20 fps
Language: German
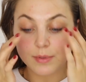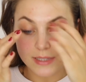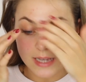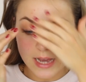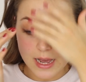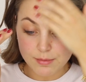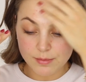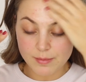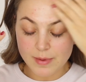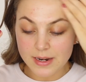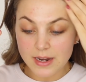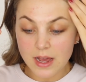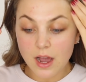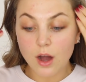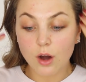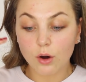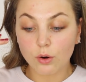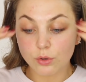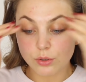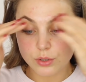Ich habe meine
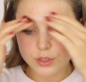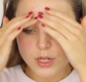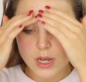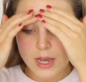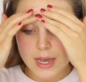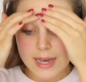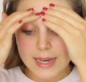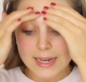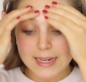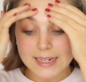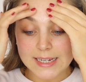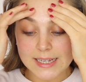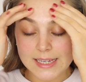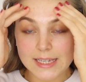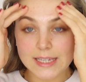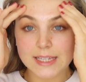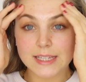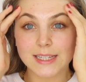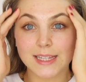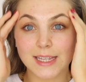Haut
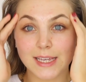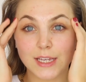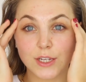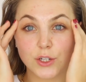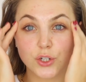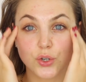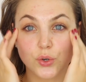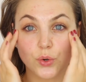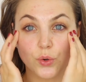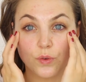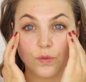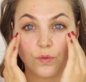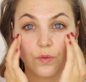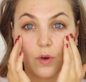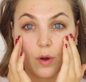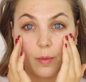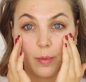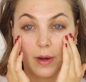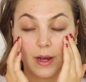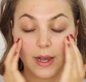richtig schön
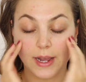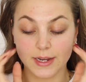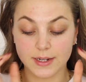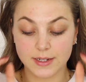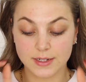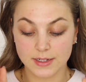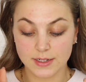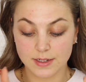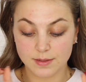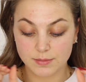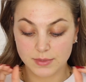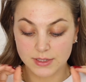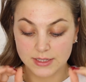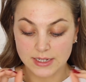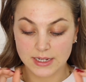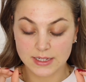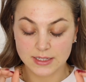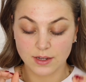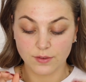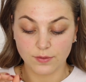vorbereitet mit
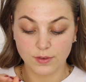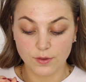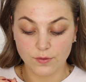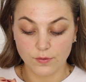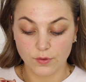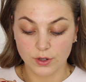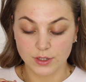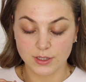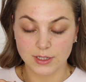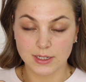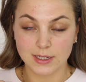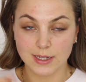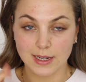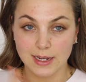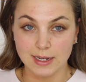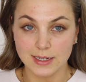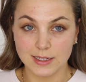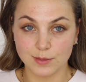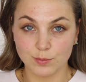sehr, sehr viel Feuchtigkeit.